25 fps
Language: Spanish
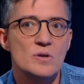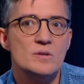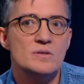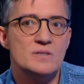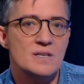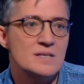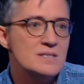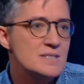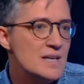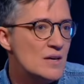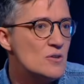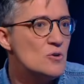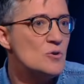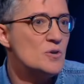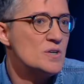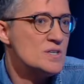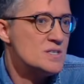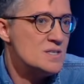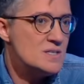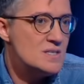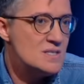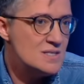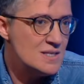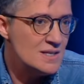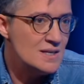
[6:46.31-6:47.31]
intentado
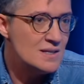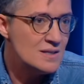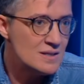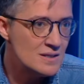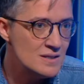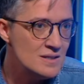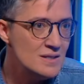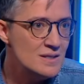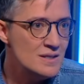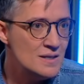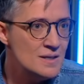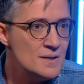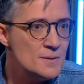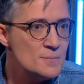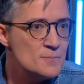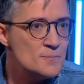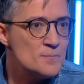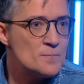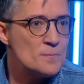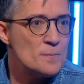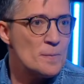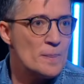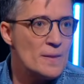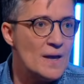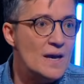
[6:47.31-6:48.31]
resistir
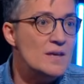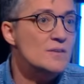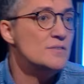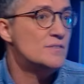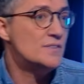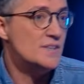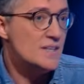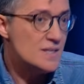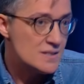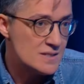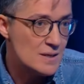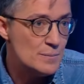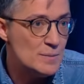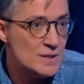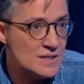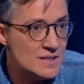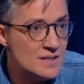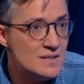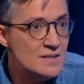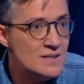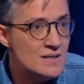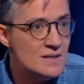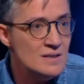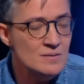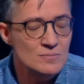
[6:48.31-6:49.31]
en cierta
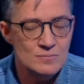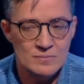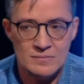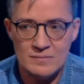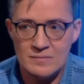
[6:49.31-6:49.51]
medida,